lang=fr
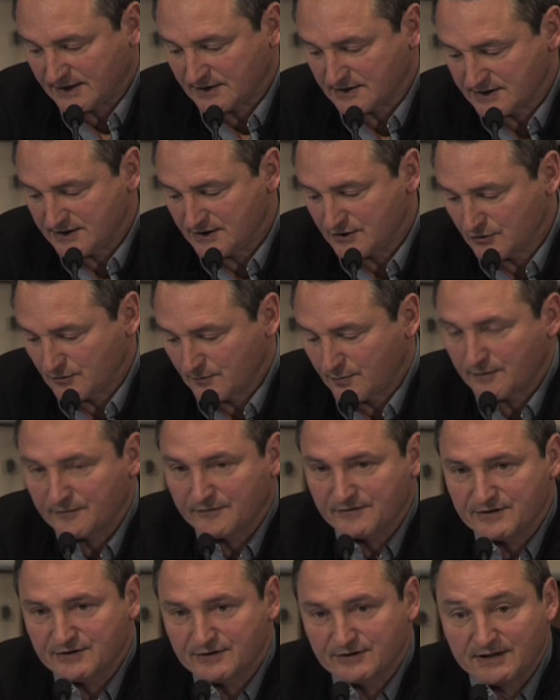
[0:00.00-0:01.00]
transitions
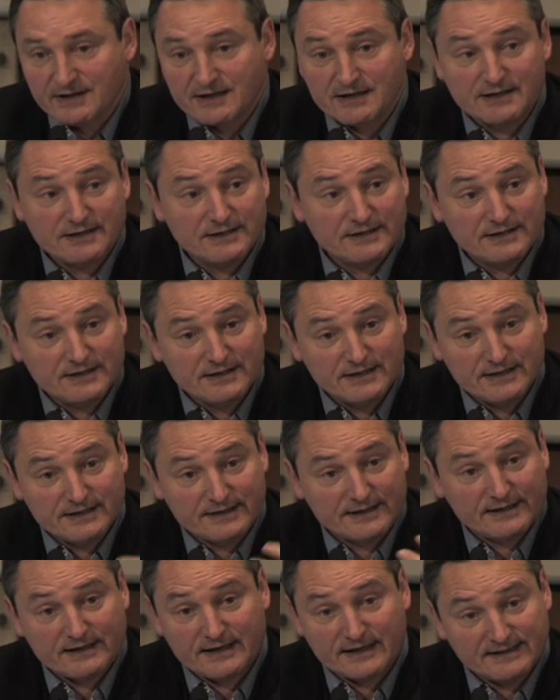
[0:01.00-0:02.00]
professionnelles, ils
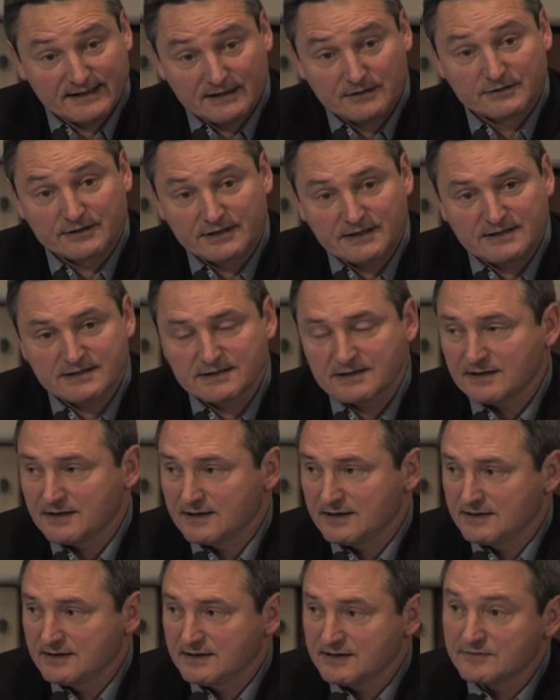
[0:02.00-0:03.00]
les catégorisent
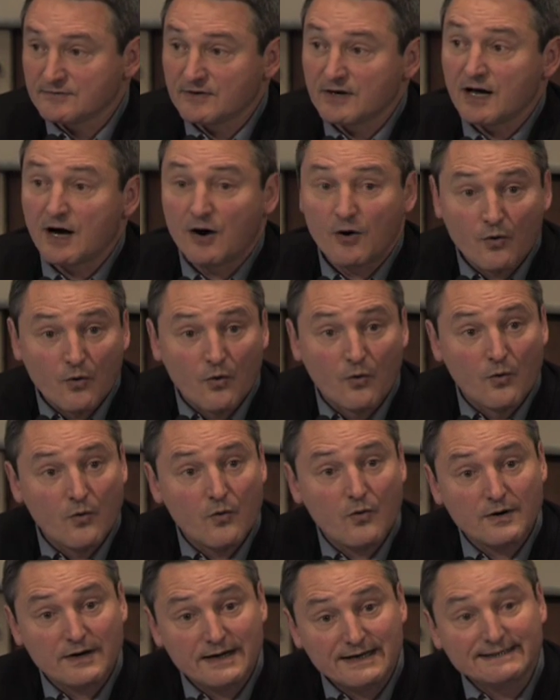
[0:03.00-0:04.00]
et disent, voilà, en
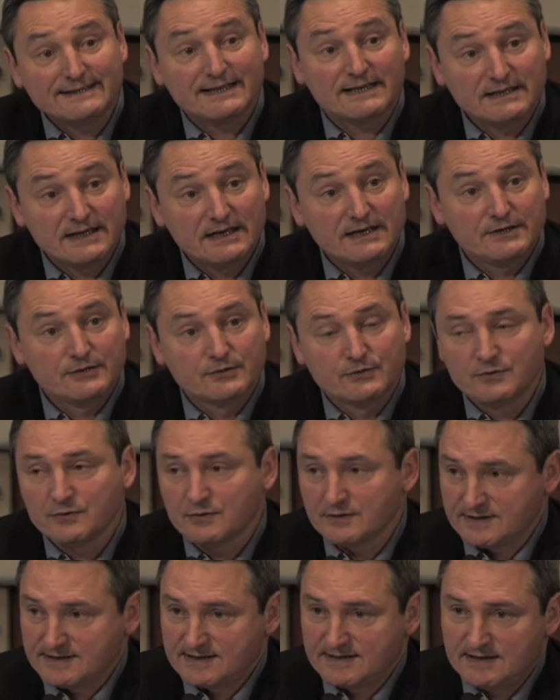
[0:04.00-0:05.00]
gros, l'état des
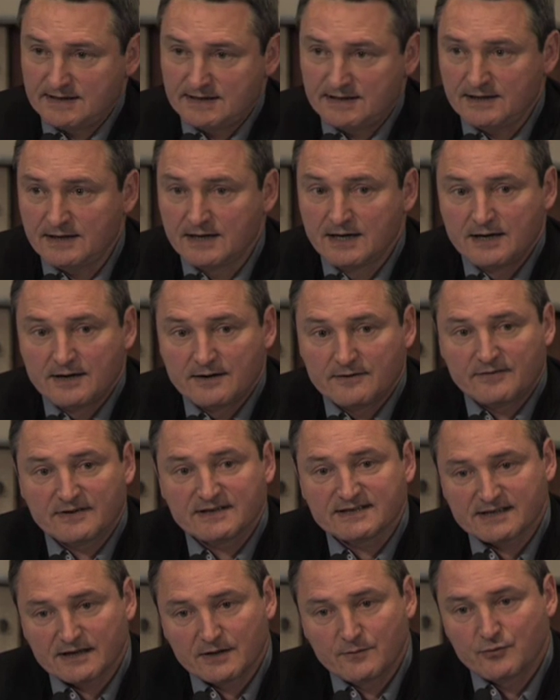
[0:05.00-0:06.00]
lieux, c'est
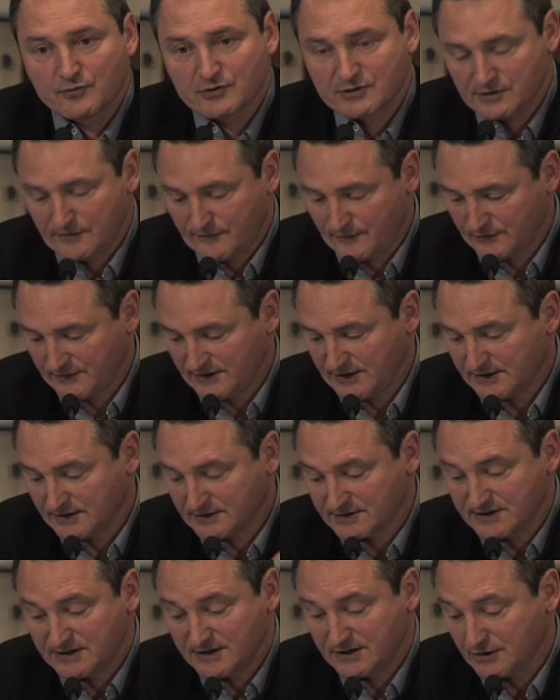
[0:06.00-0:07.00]
25% font des
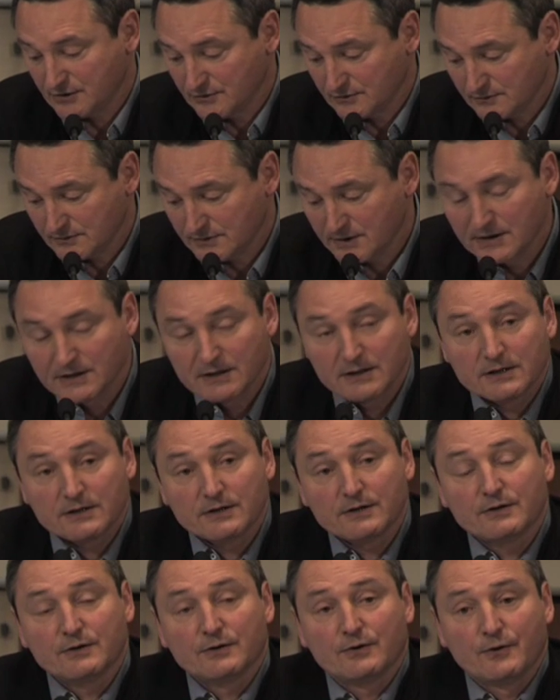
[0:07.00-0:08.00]
transitions
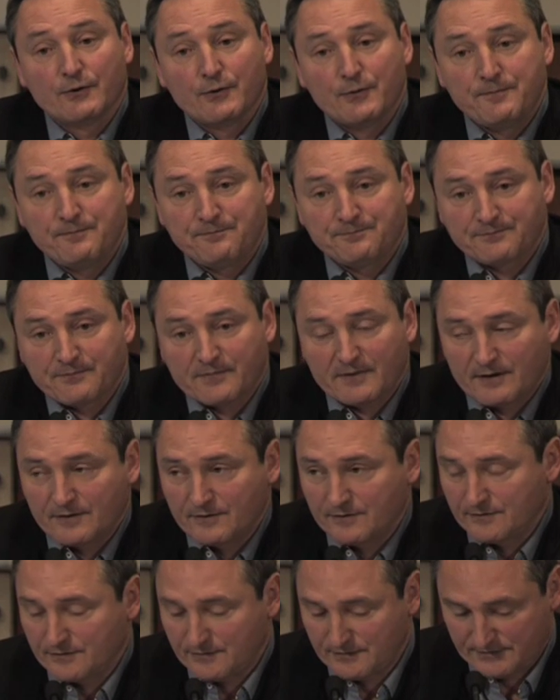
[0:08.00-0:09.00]
euh,
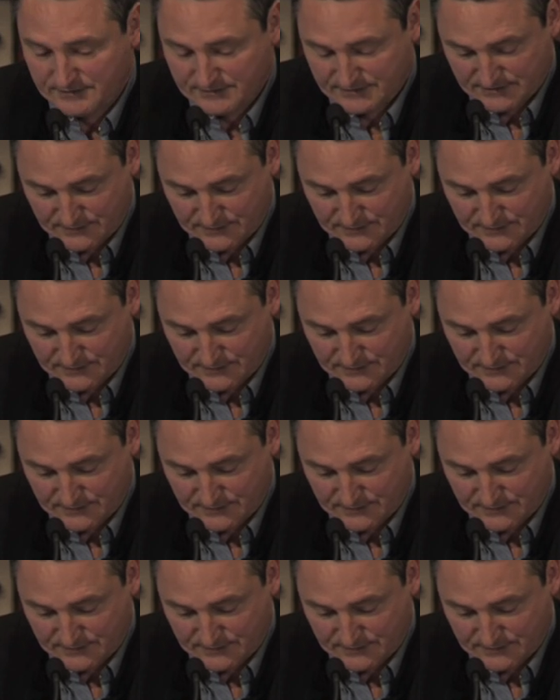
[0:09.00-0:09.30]
euh,